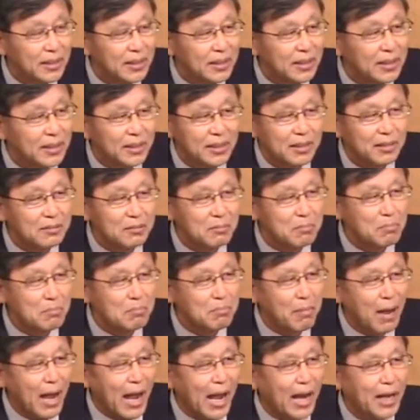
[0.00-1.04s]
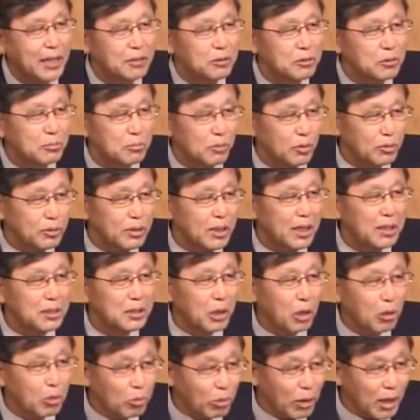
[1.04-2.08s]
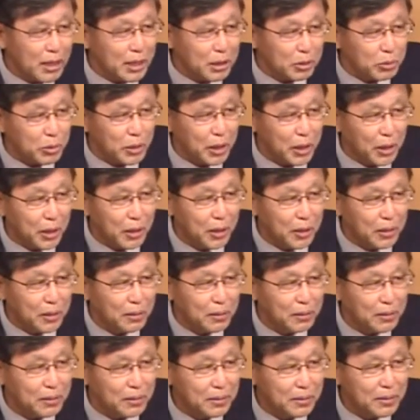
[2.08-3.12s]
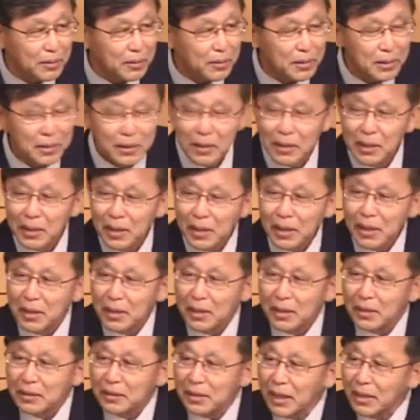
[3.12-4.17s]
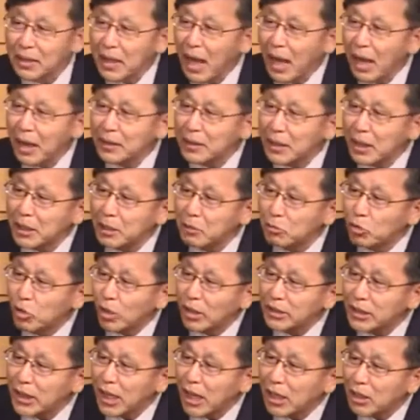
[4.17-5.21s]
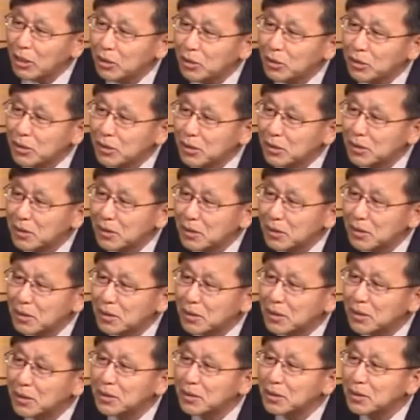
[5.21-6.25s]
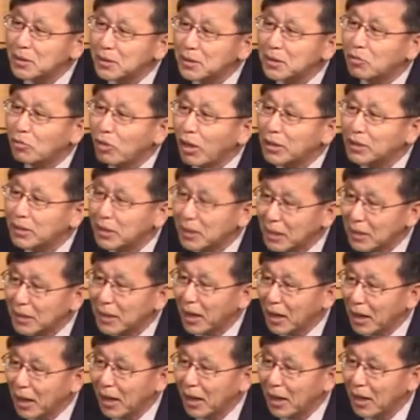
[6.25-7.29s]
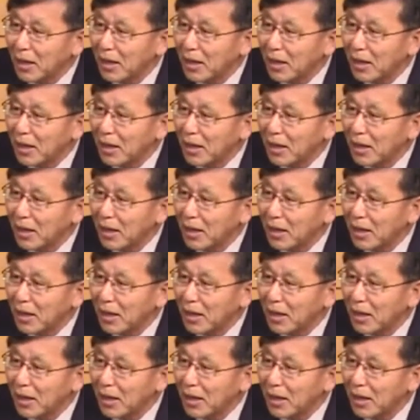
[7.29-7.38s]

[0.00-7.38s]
이건 말도 못할 영광이고요. 난 하나님과 사귀는 그런 관계다.